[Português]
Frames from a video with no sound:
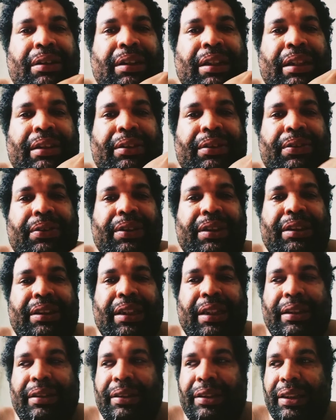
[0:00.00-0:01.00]
atores
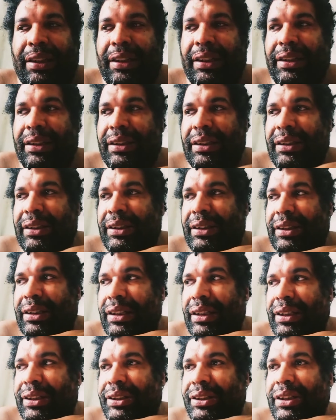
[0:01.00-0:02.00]
e atrizes,
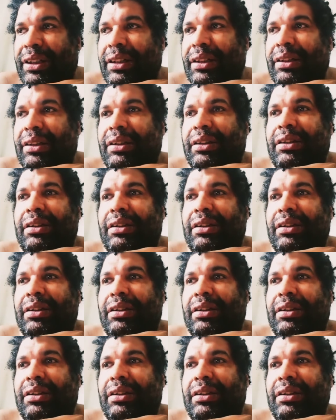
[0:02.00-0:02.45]
seja